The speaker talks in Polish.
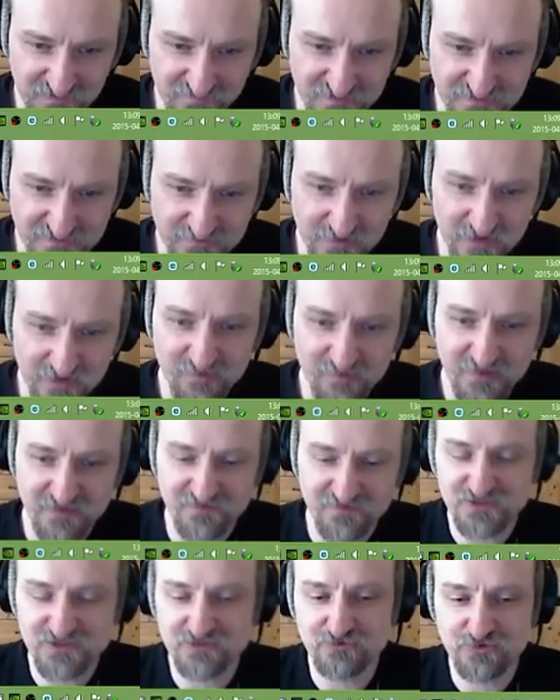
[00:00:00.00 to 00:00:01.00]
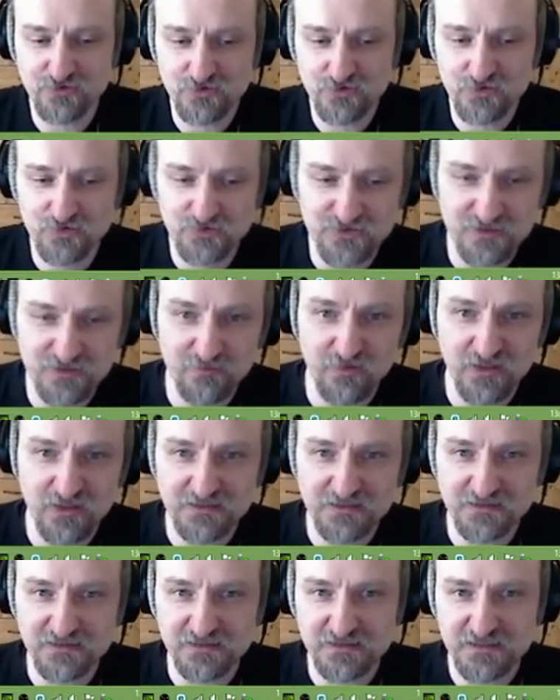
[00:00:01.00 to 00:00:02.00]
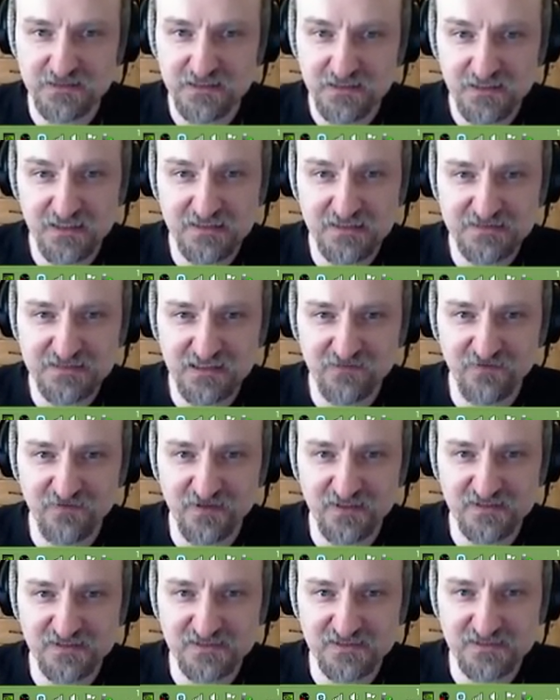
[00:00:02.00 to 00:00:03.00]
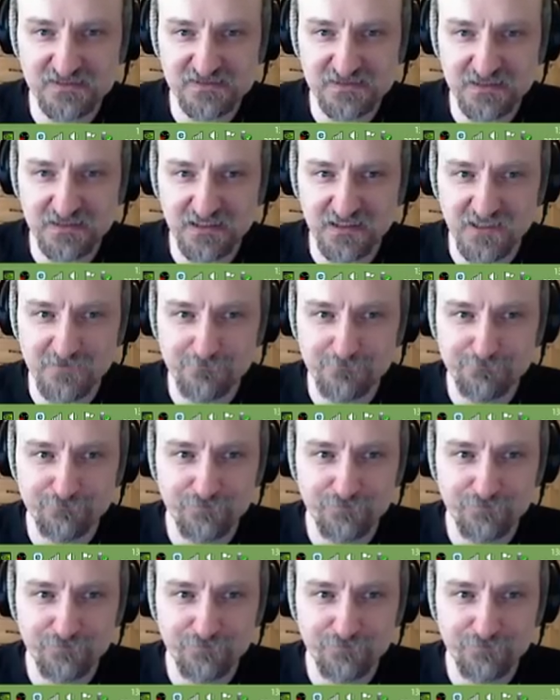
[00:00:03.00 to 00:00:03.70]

a więc mogą pojawić się duże błędy. Ale i tak fajna statystyka, nie?